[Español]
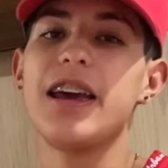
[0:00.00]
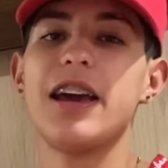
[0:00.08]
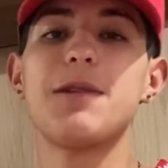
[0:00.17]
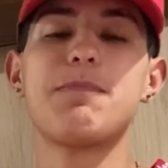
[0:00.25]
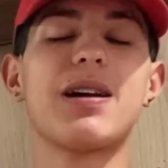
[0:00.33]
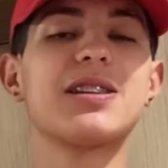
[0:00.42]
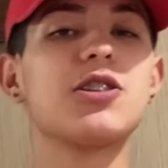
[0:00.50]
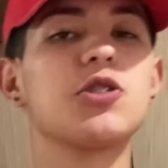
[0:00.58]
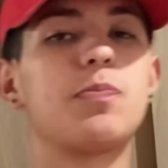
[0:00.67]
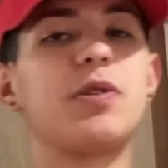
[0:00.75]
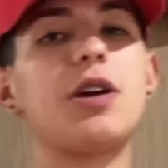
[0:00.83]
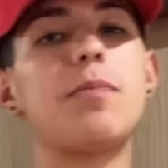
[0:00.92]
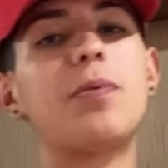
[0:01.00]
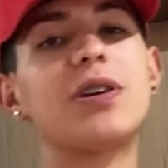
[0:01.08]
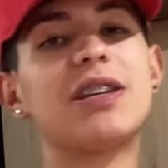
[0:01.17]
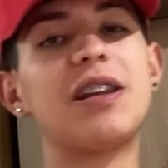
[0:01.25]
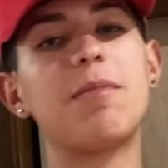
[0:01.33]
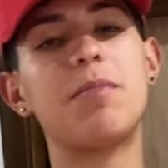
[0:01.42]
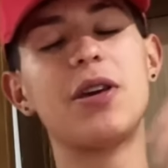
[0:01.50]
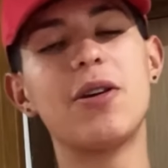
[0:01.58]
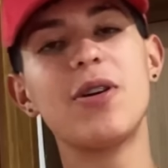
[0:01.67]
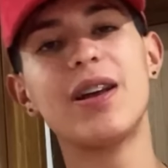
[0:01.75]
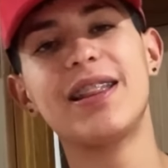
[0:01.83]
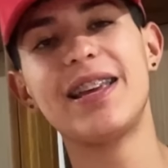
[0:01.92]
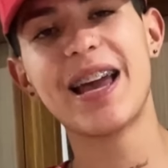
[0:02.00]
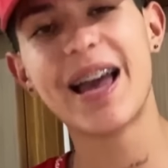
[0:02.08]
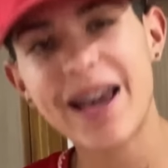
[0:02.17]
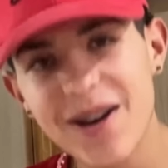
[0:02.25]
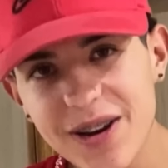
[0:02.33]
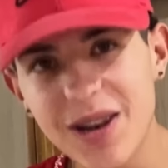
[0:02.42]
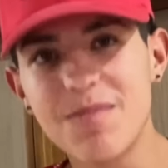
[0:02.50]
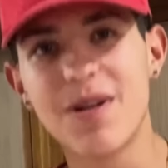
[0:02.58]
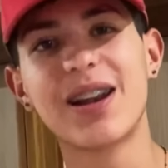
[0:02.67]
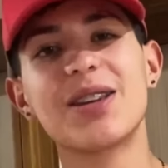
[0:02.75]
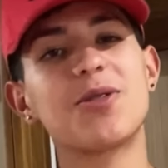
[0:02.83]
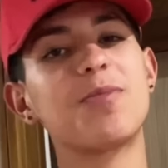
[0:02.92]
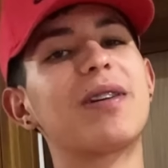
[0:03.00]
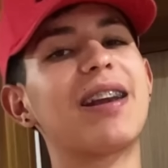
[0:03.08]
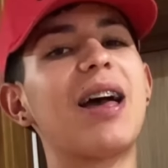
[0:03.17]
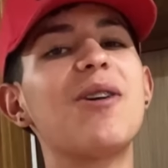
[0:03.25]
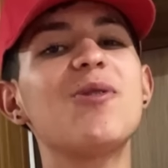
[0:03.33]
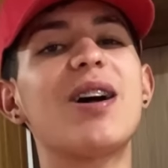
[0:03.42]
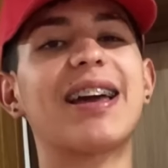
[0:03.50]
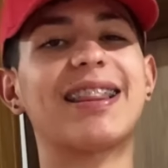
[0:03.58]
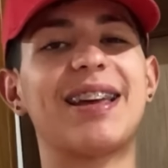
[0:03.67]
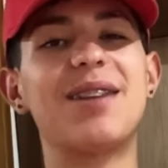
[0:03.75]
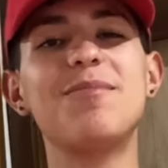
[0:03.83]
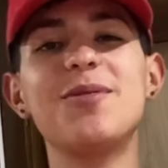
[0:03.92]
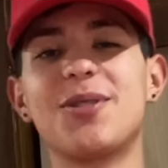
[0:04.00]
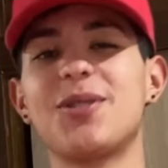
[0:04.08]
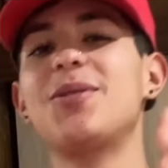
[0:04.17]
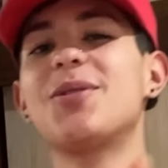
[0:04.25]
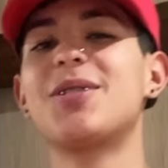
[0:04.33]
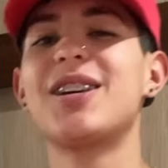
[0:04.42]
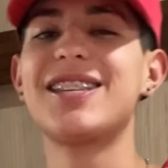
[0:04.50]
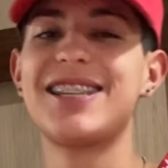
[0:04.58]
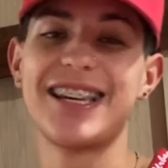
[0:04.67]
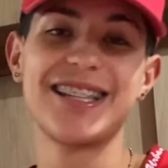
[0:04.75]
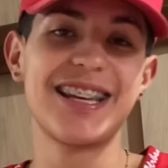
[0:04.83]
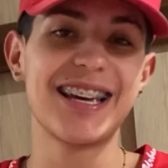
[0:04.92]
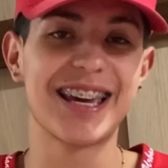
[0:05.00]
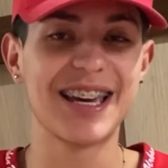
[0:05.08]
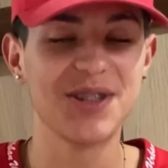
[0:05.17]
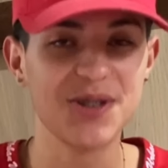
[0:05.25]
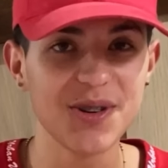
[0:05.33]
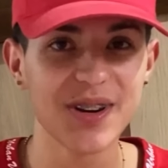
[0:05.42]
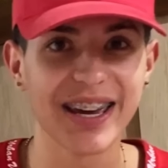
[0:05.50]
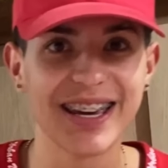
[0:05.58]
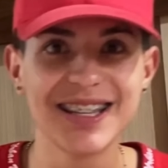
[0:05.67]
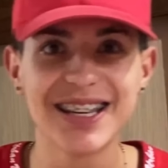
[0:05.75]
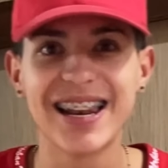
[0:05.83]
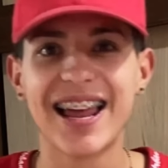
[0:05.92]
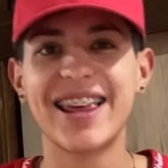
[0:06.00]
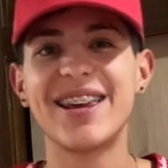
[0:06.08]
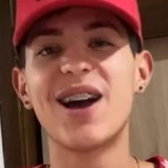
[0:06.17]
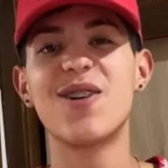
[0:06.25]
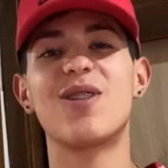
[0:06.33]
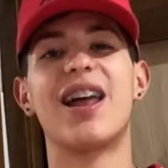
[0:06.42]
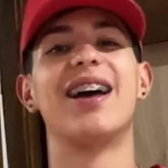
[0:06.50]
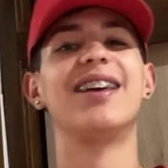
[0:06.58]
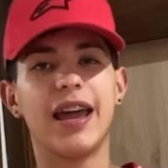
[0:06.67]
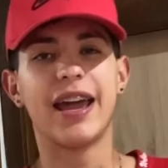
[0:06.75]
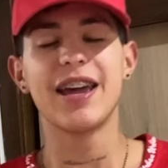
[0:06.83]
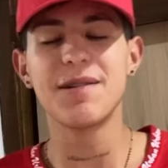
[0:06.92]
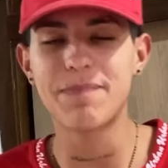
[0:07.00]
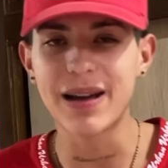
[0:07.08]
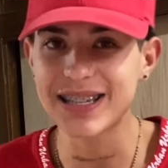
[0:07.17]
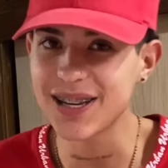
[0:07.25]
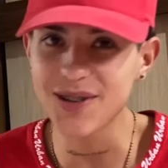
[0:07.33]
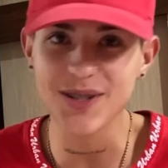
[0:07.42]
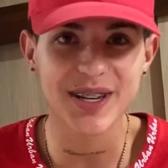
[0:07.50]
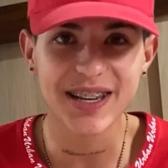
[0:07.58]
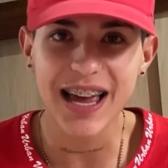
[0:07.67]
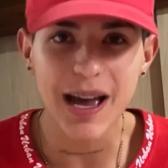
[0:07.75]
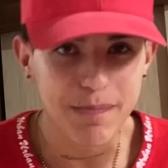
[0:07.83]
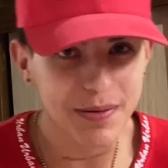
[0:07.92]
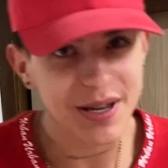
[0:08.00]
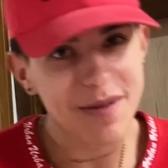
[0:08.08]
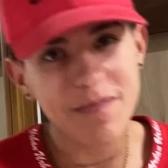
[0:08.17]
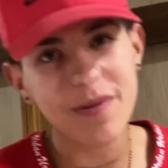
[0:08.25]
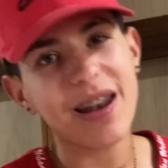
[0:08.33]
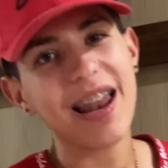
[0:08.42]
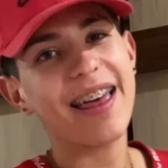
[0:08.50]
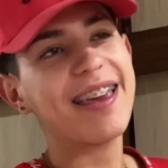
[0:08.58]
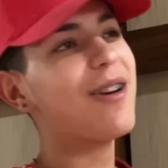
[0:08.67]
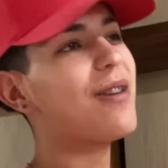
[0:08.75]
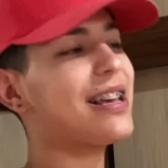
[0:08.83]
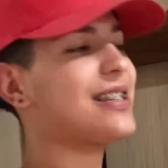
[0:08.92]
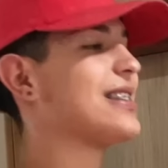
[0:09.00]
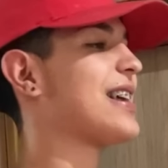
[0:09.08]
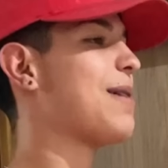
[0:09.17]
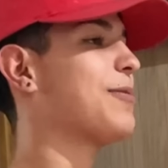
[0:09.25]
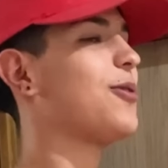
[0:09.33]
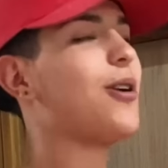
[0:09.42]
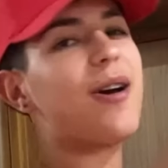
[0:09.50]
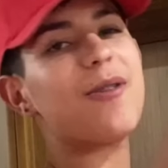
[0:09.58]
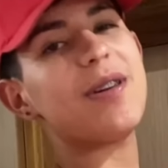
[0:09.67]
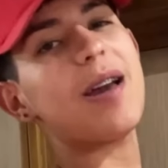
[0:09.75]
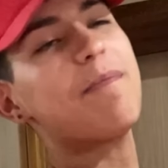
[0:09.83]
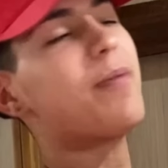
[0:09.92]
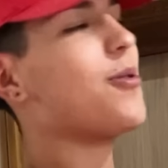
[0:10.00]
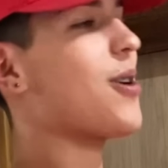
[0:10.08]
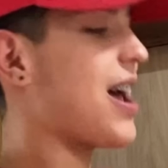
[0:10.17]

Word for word: Hey, parceros, pille, pues en el video del día de hoy les voy a resolver la duda que tienen muchos de ustedes y es de que yo que hice la diabla. Hey, parceros, y nada, pillen pues la diabla está todavía por